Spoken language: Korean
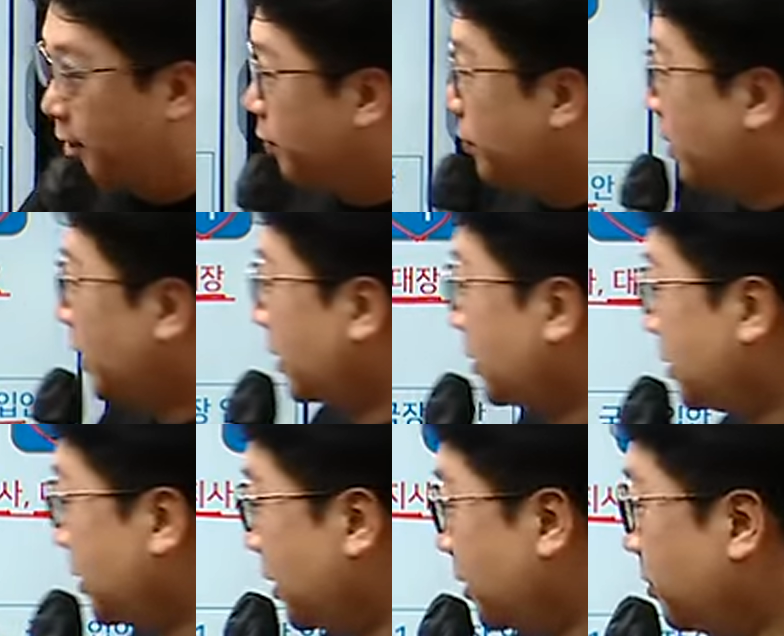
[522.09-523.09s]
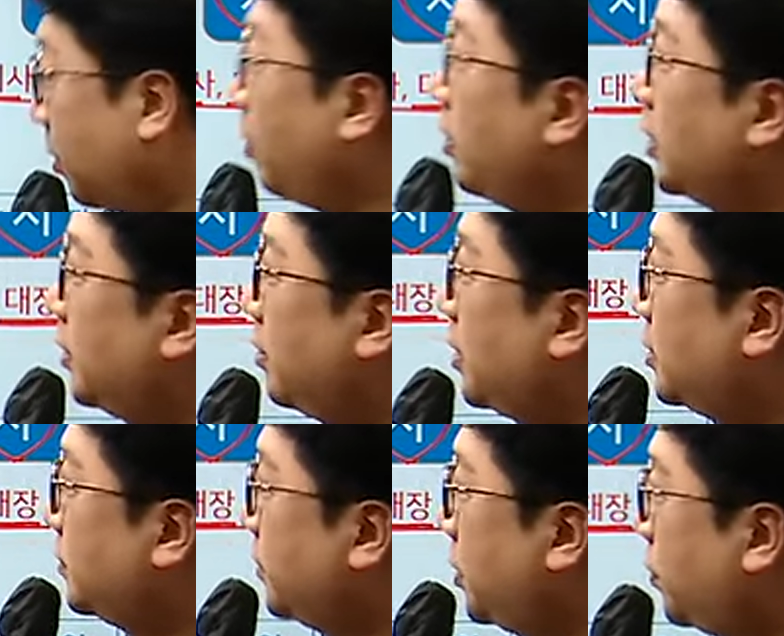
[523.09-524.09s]
이거 하나 특이한 거
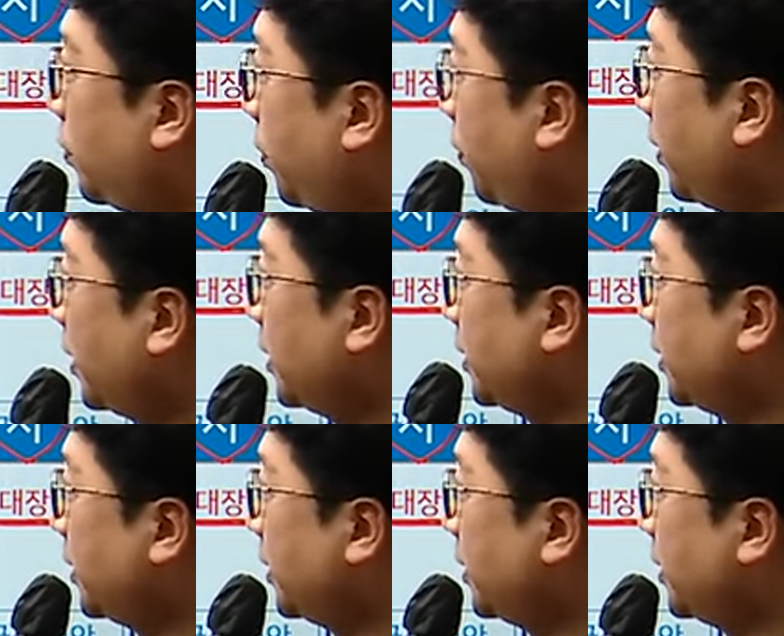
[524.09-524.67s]
기억하시면 되고